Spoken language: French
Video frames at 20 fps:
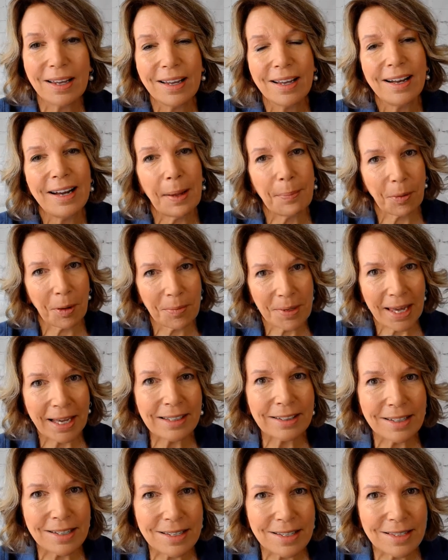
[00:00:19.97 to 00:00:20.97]
La première
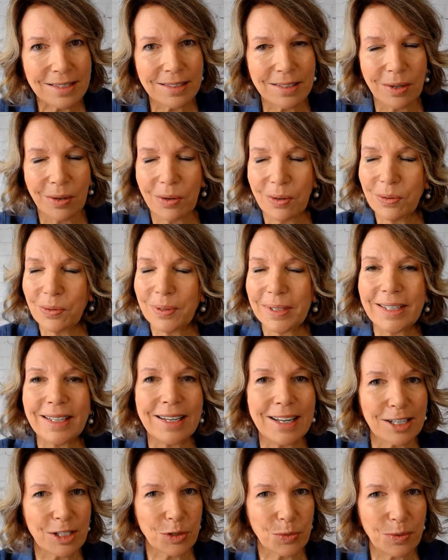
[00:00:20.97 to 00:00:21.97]
question est
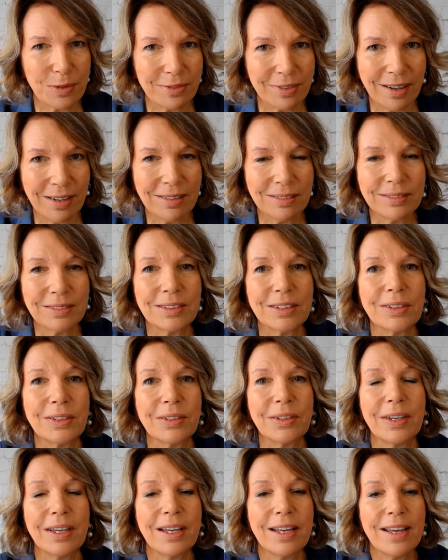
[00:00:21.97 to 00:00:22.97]
la suivante.
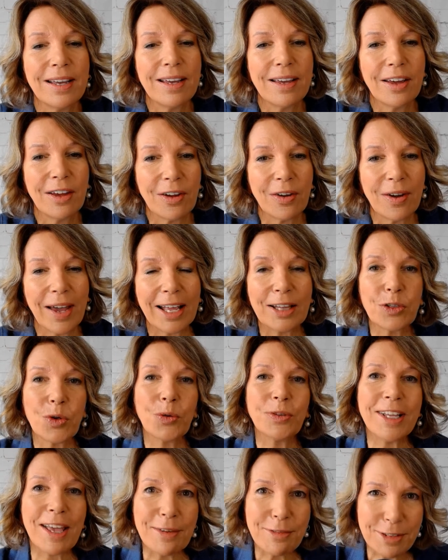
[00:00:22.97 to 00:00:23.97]
à
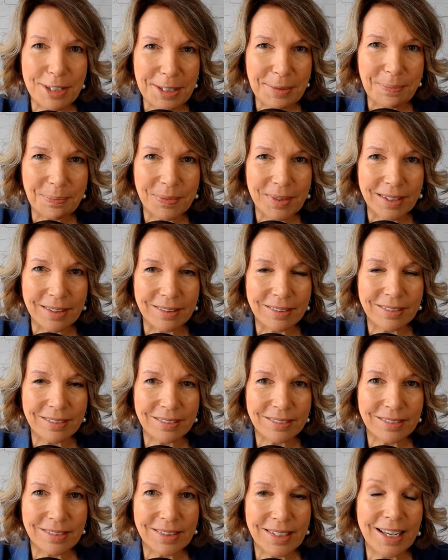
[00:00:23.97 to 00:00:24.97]
ton avis,
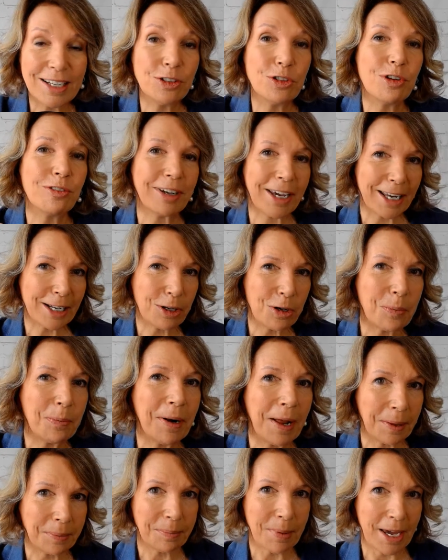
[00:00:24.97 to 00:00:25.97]
quel devrait être le
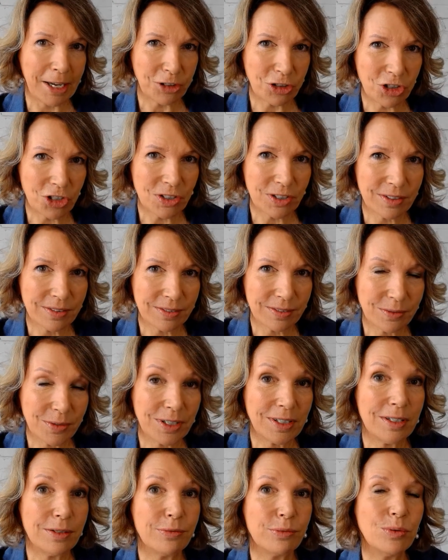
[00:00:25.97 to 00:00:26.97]
plan de match?
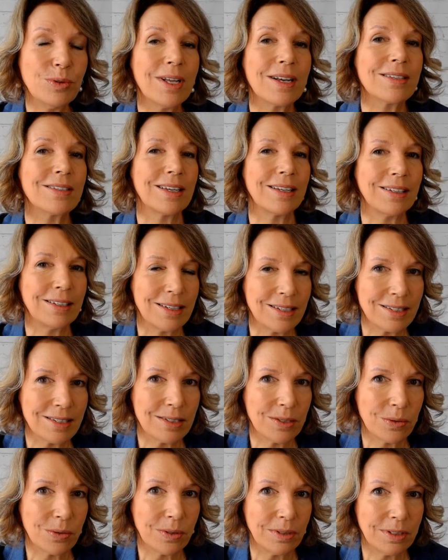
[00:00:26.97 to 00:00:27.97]
Voyez-vous, dans cette
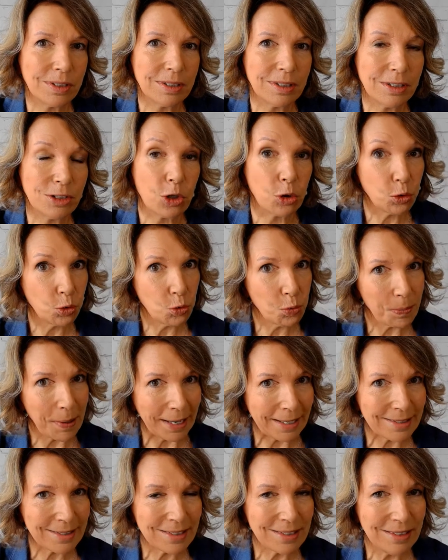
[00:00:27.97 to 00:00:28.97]
question-là, il y a deux
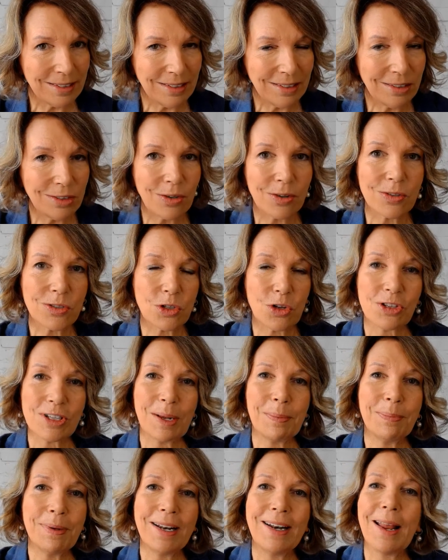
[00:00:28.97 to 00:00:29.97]
parties. Il y a ce que
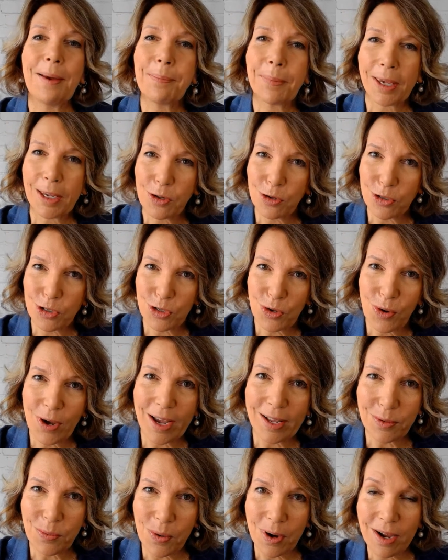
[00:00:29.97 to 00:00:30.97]
j'appelle la précaution
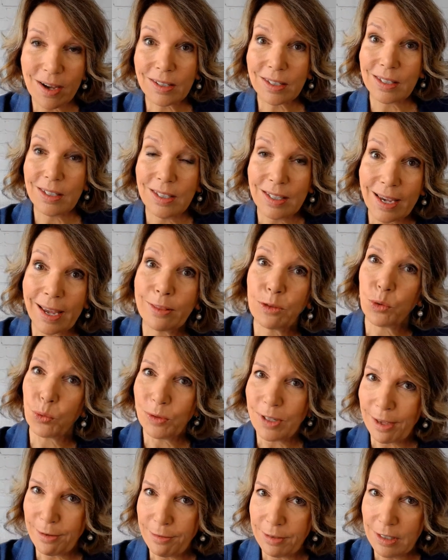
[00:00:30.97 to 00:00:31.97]
oratoire, qui à ton
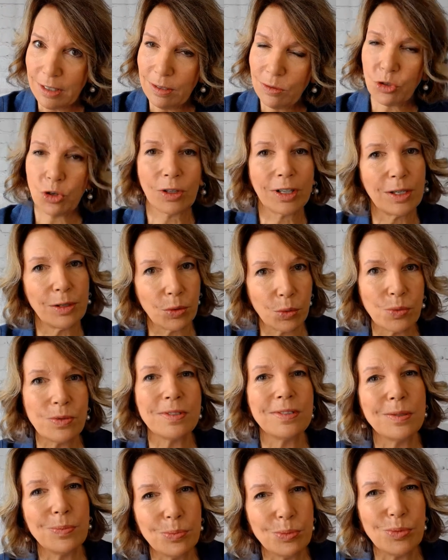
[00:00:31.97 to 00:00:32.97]
avis, j'aurais
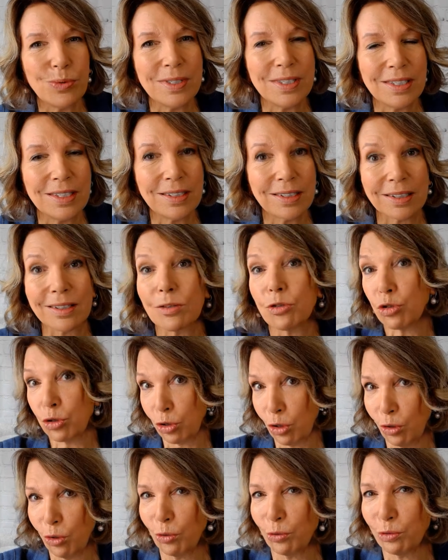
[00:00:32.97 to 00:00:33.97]
aussi pu dire
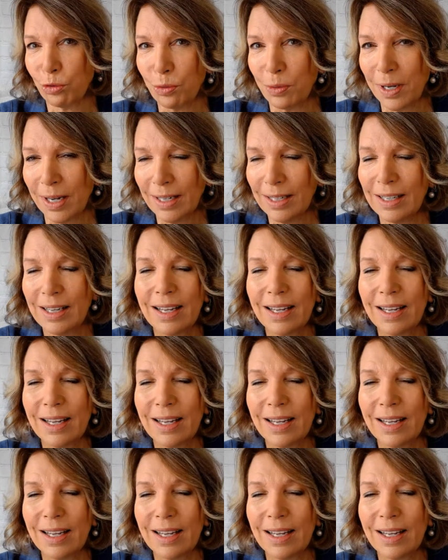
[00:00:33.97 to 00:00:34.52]
selon toi.